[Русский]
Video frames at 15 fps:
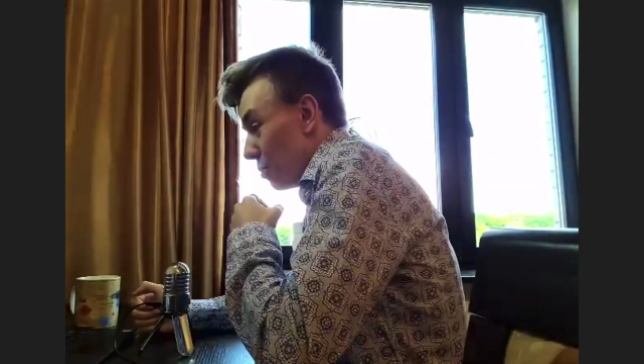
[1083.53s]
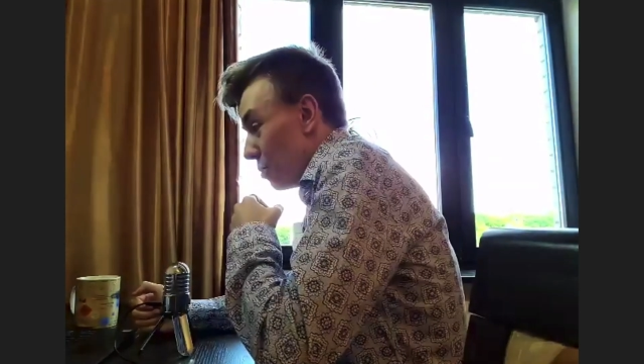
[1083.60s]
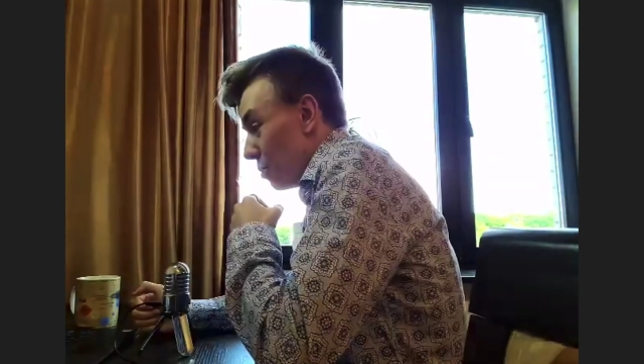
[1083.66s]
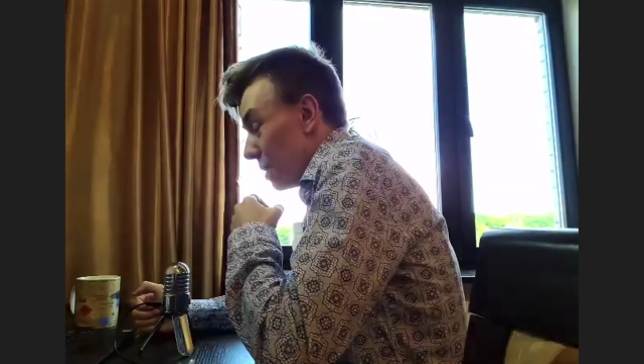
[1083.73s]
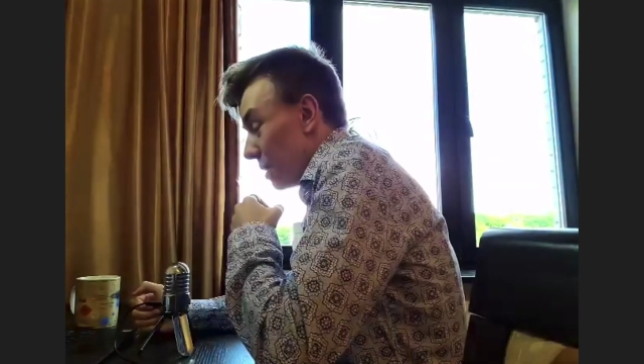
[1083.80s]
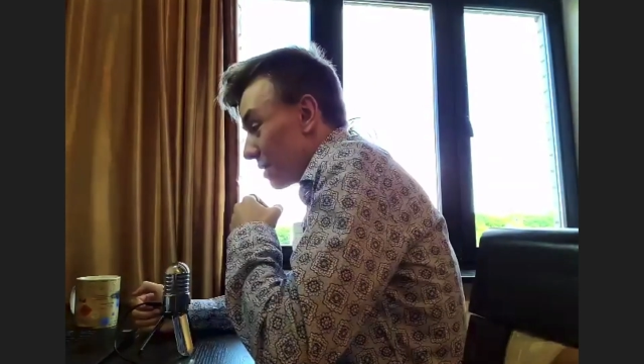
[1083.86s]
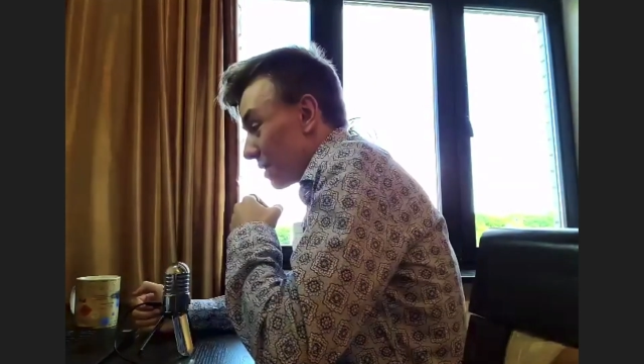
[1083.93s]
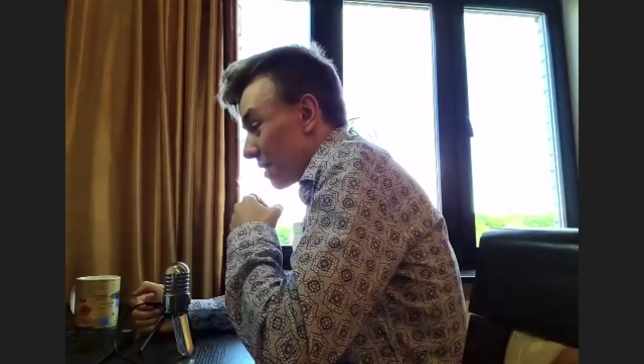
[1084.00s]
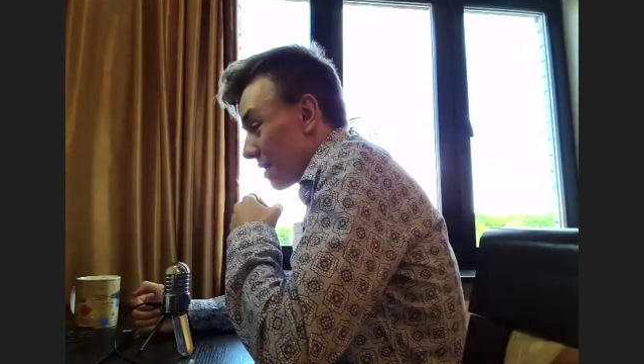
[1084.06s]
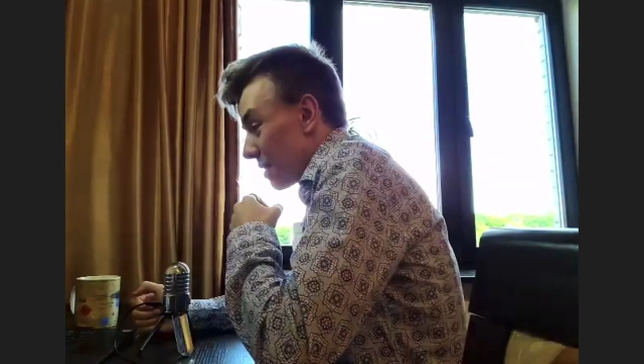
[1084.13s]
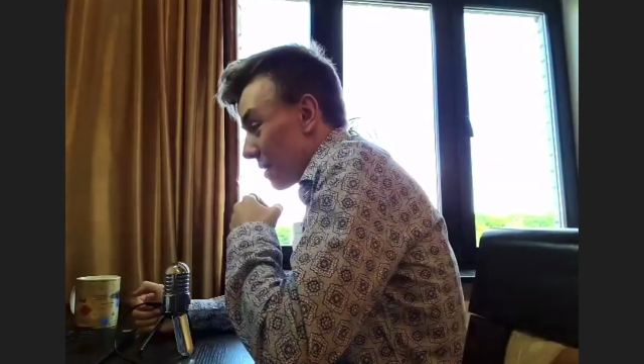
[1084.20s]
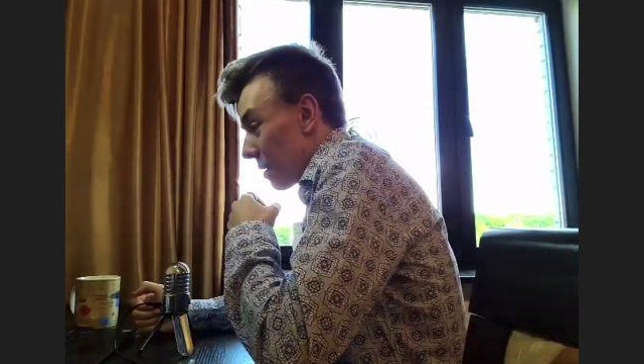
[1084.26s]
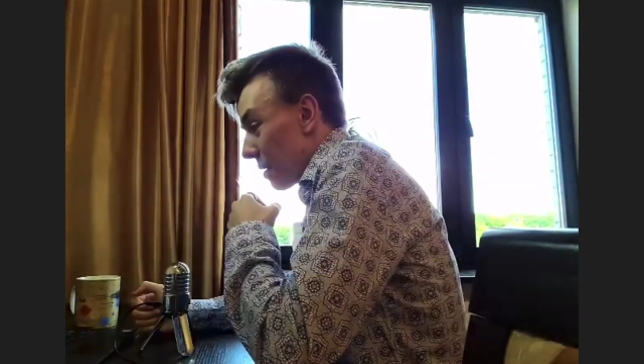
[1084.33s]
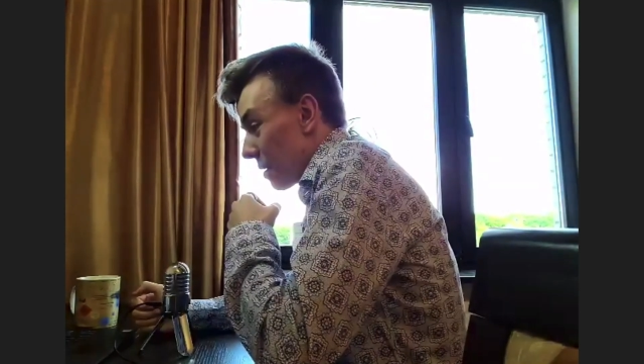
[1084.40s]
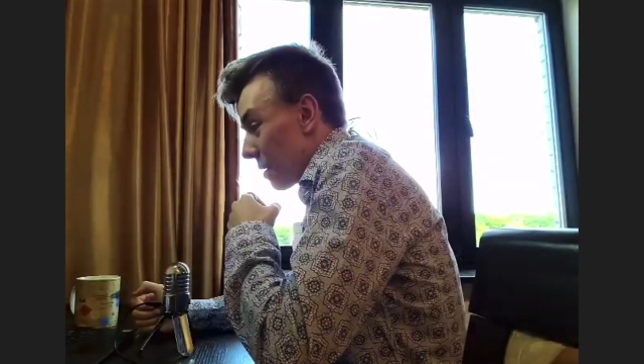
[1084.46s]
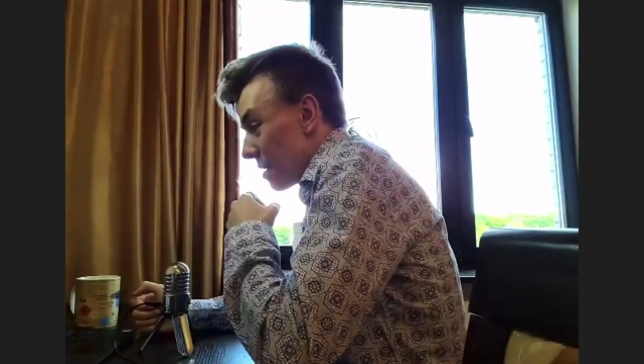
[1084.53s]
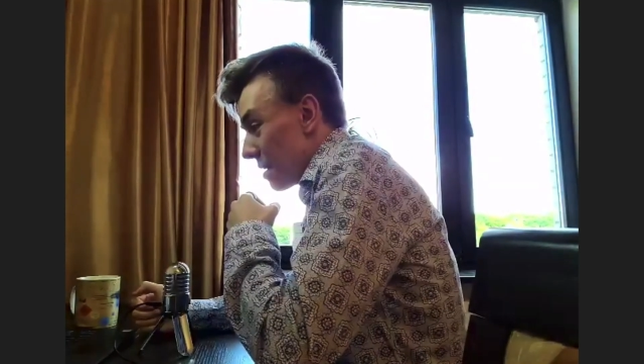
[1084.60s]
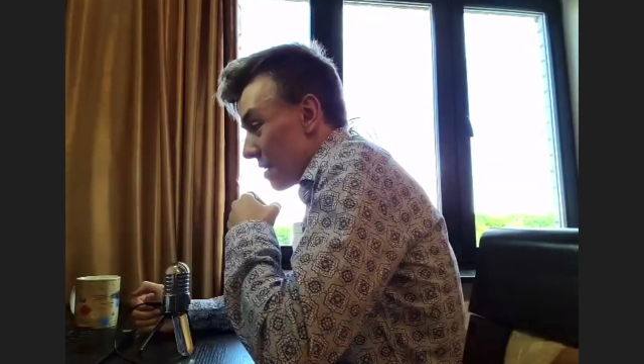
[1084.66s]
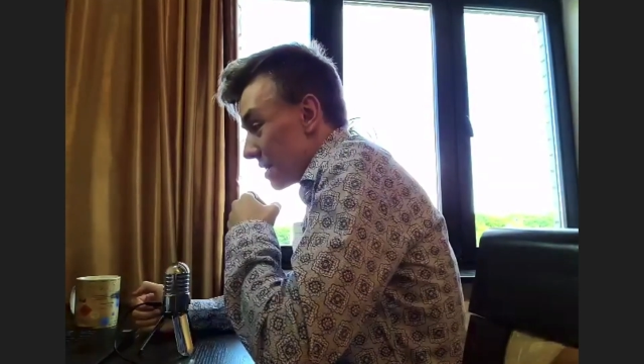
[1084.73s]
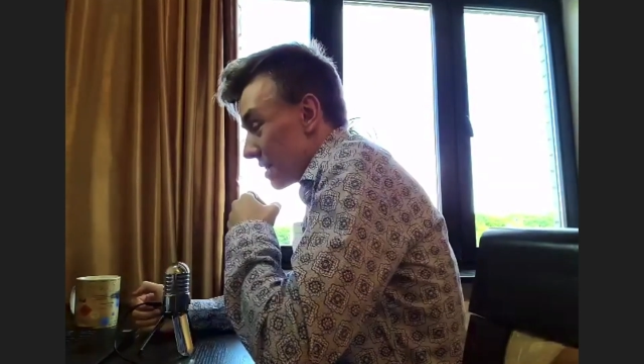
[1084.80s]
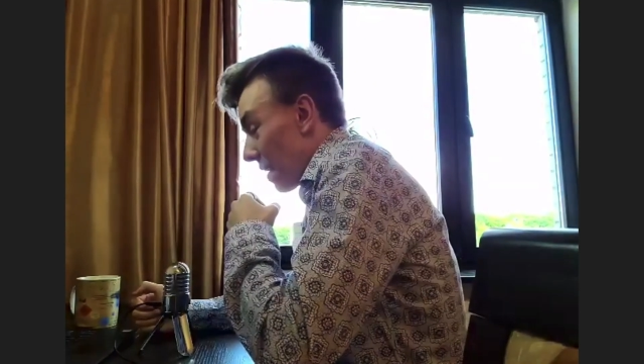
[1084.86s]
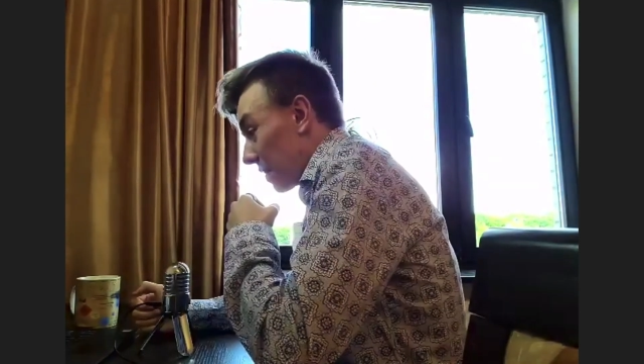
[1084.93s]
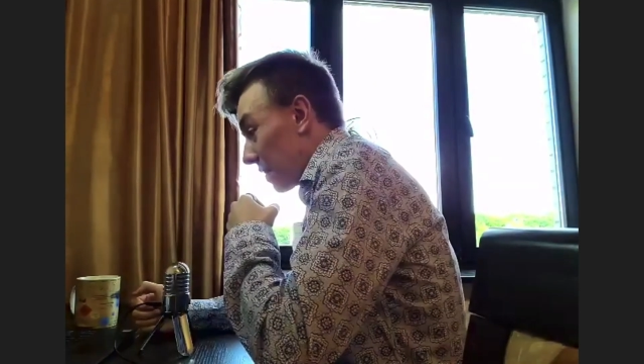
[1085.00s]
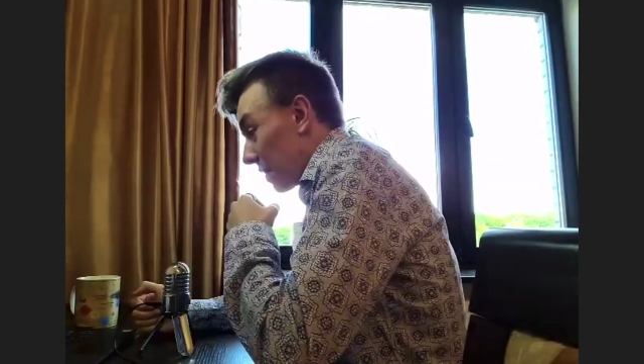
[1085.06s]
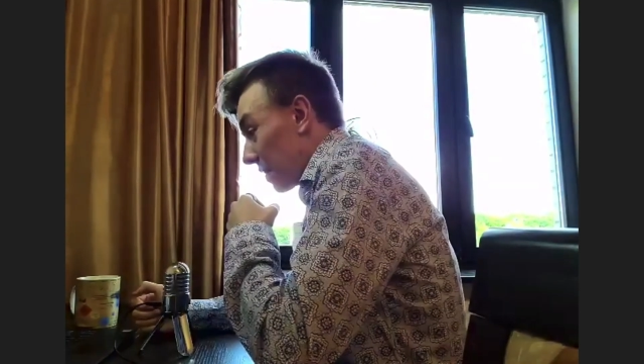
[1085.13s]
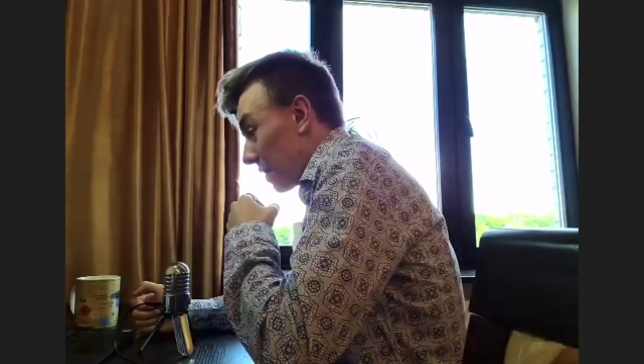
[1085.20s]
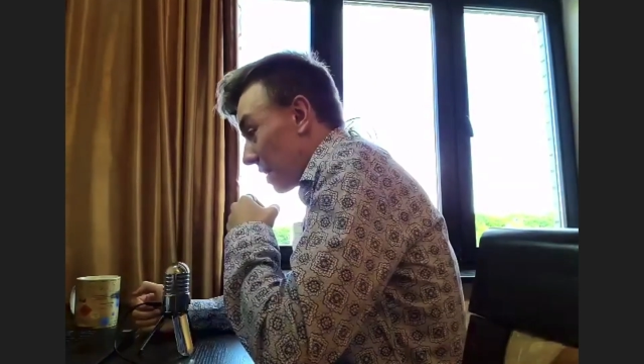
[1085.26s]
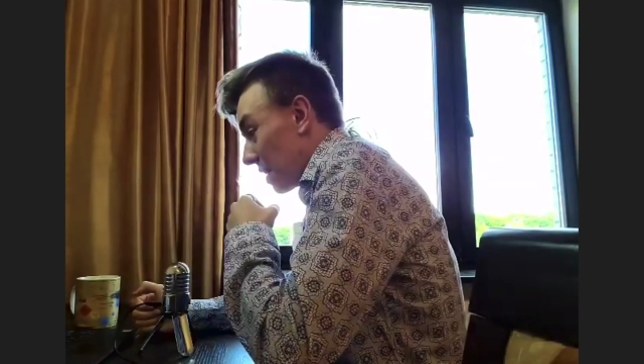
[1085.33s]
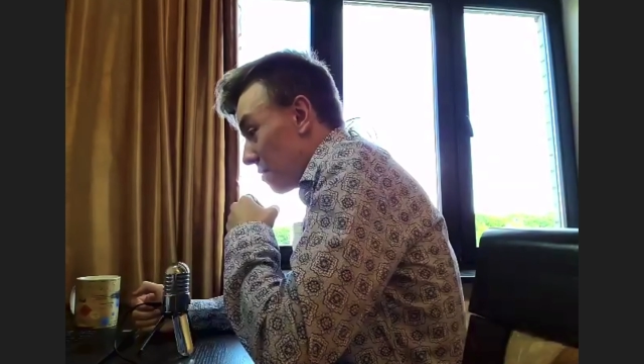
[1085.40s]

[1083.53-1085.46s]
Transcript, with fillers: любит э, старые